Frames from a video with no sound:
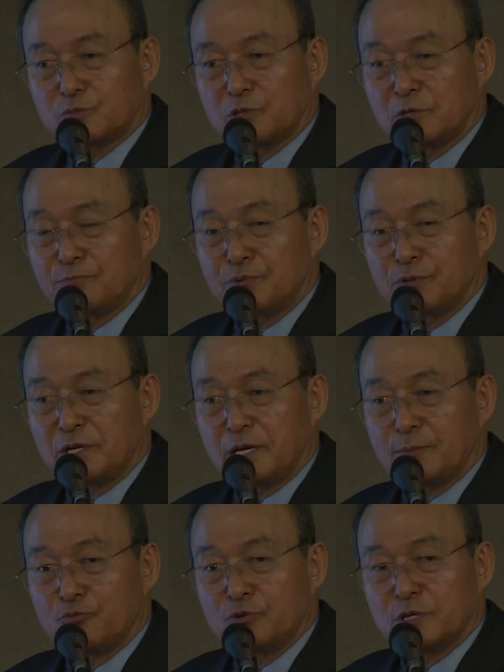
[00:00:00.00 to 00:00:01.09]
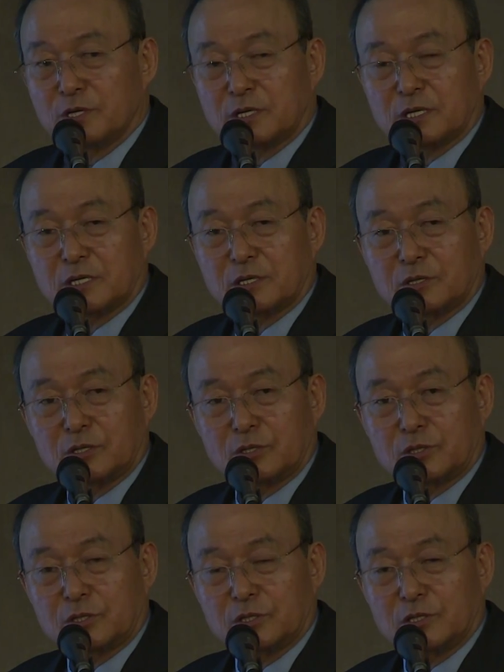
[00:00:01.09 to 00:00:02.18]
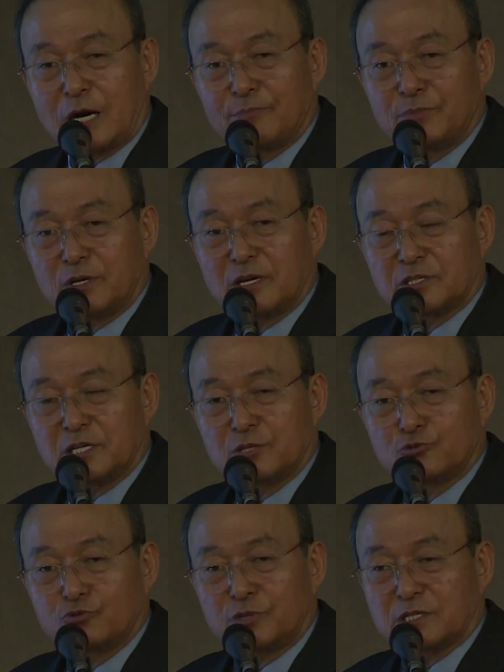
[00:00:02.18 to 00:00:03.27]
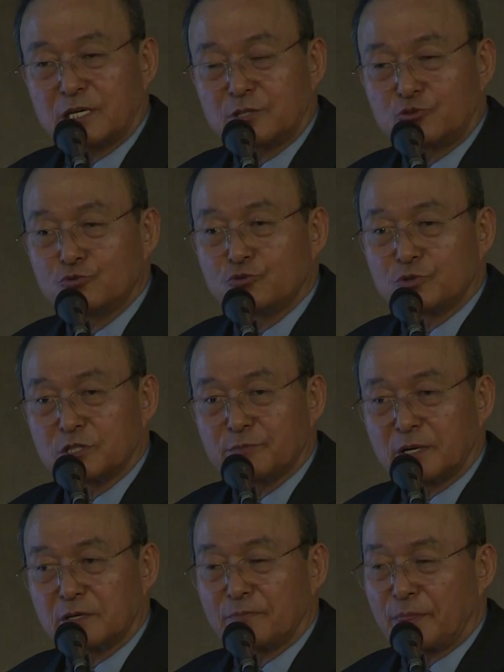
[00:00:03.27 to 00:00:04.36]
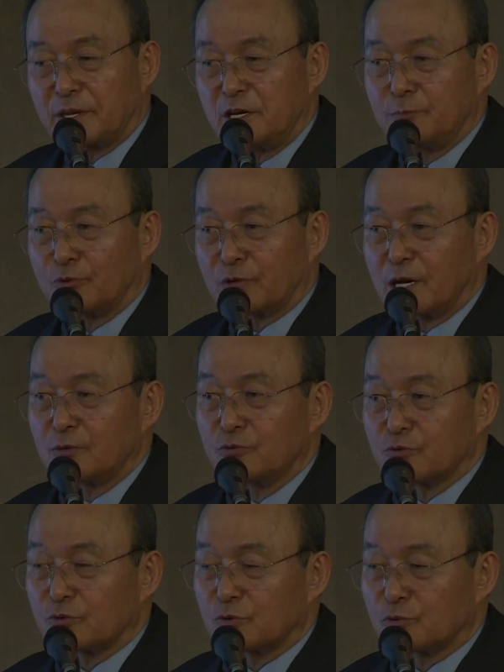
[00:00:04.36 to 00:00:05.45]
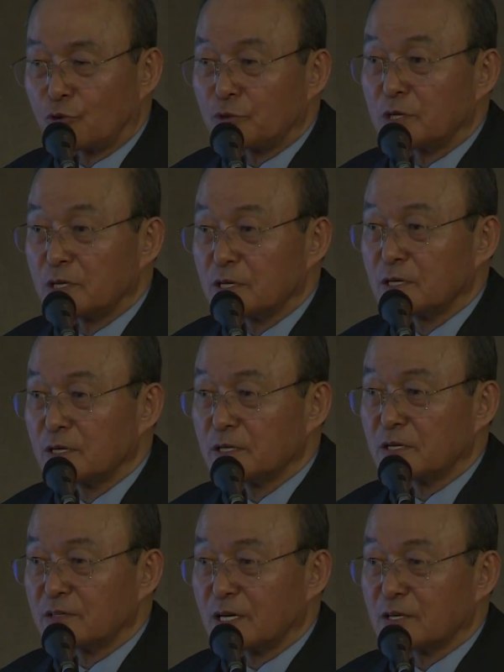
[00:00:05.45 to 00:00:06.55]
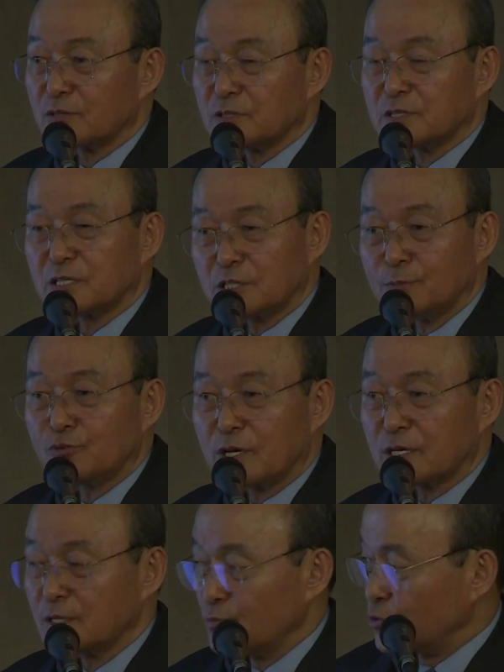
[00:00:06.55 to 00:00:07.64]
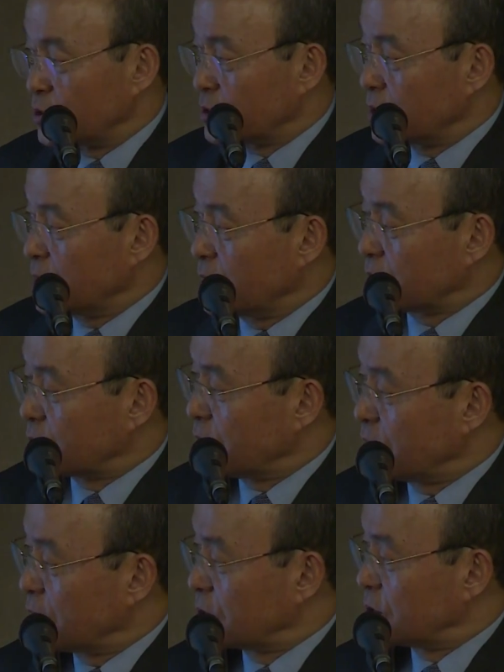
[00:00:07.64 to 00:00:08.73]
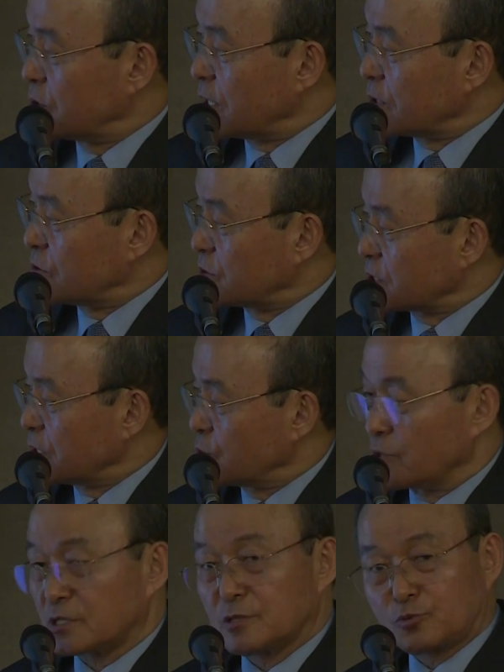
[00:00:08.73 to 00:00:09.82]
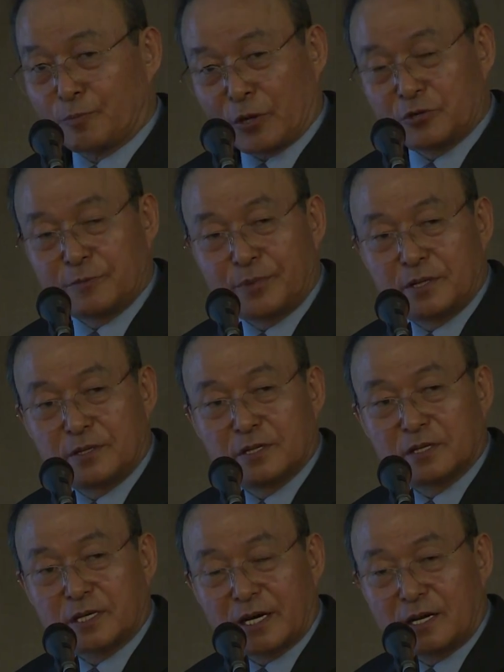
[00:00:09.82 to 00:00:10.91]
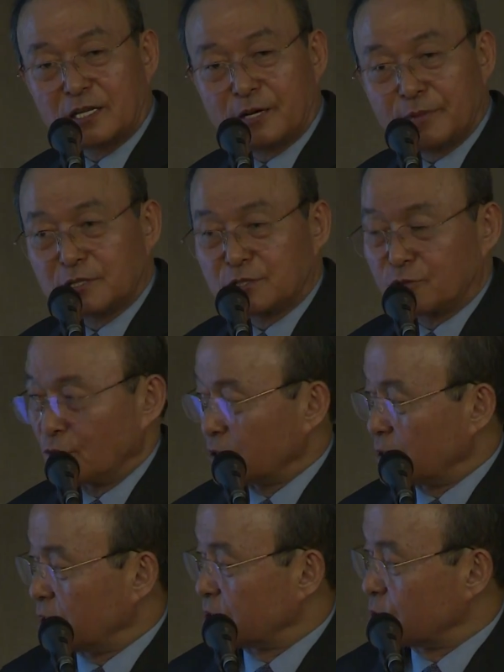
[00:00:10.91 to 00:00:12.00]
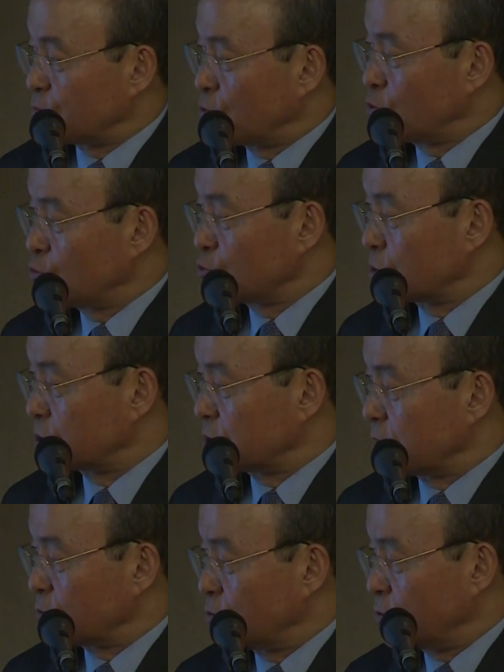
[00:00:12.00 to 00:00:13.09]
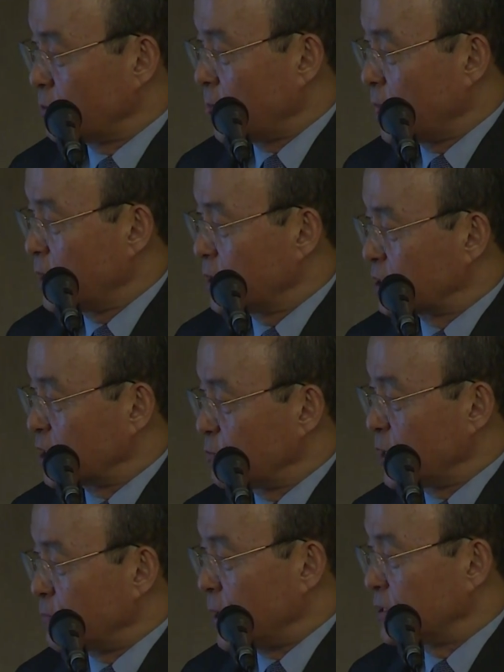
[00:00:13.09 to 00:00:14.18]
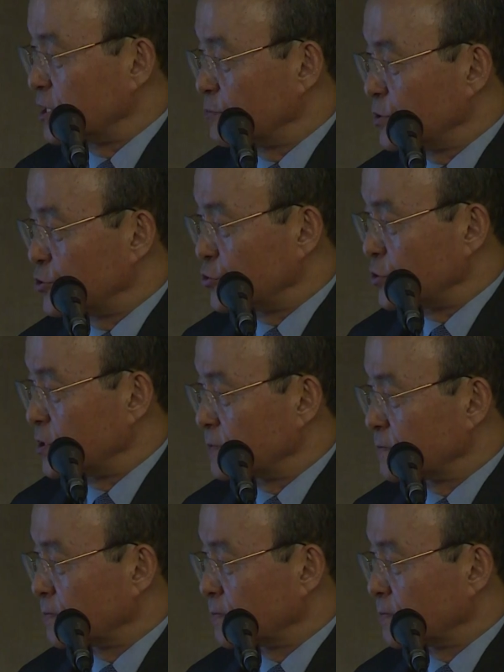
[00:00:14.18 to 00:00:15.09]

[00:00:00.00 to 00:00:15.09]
트럼프의 무역 그 압력의 제 주 대상이 중국이지만은 일본, 한국, 독일 이런 나라들 이제 전부 다 그 무역 그런 나라들 대상으로 해서 또 바로 옆에 있는 카나다, 멕시코 이런 걸 해서 보호무역지를 하고 그 다음에 반이민주의